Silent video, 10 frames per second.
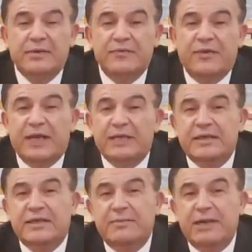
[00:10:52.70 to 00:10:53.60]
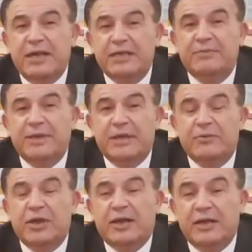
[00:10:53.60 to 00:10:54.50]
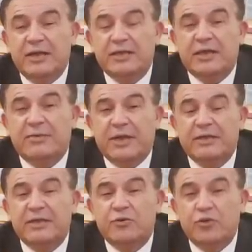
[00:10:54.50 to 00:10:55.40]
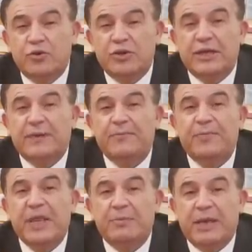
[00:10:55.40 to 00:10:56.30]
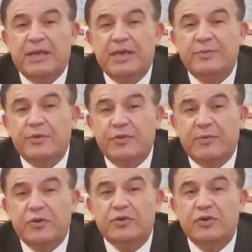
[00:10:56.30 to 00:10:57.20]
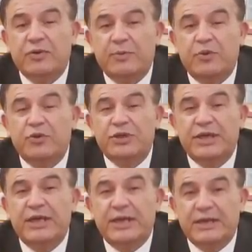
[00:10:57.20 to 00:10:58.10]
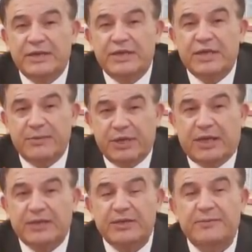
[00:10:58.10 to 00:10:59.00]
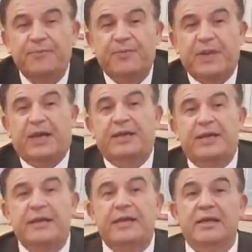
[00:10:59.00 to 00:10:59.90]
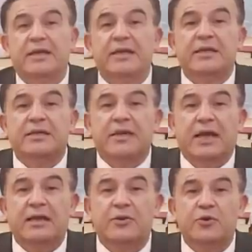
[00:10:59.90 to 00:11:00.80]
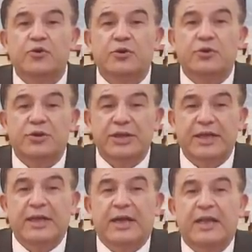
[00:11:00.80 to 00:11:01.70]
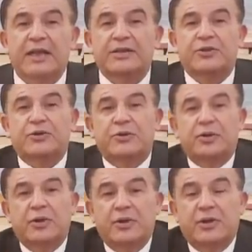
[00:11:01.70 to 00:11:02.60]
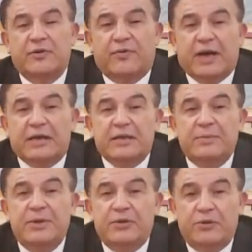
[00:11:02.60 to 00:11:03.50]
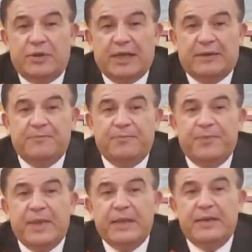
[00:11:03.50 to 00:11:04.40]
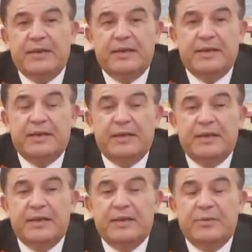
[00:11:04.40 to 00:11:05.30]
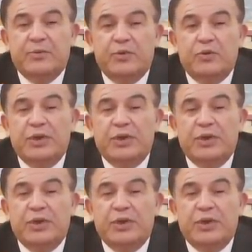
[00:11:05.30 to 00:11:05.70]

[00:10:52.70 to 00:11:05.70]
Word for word: finans sistemini açmayalım Arkadaşlar bak Rusya, Petersburg ve Moskova büyük şehirleri dışında birkaç tane kırsal, küçük şehirlerde yaşıyor. Farklı bir ülke. Ee, bu